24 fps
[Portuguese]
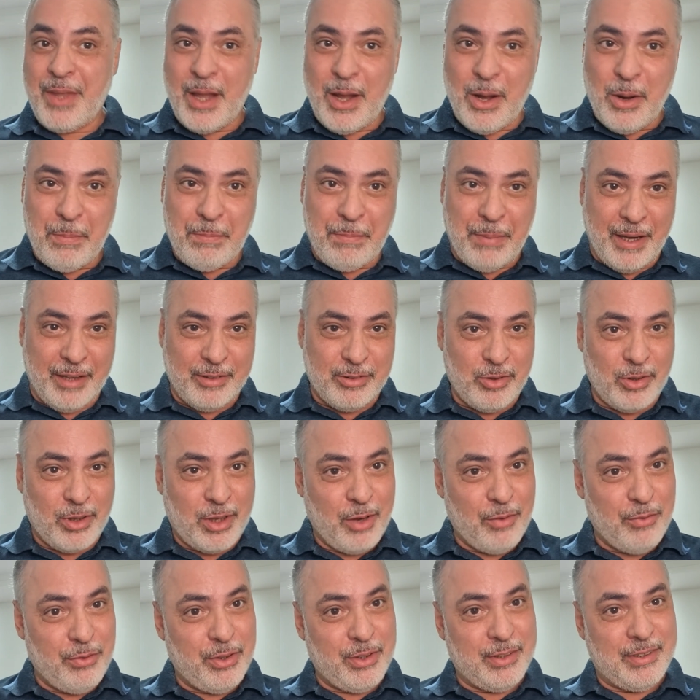Eu peço
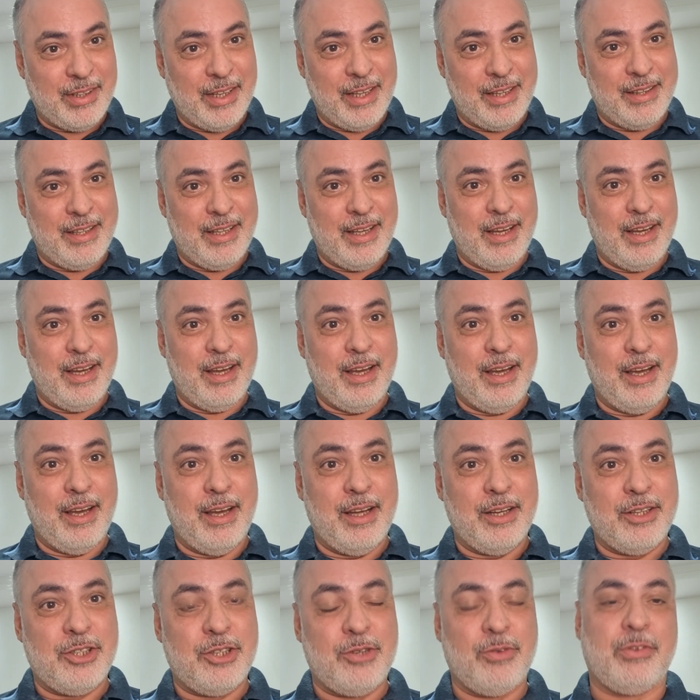que você
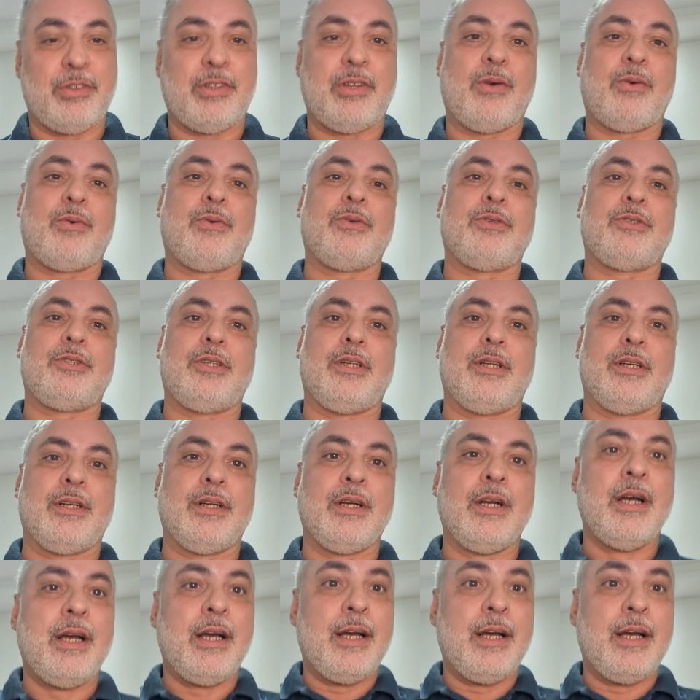deixe o seu curtir,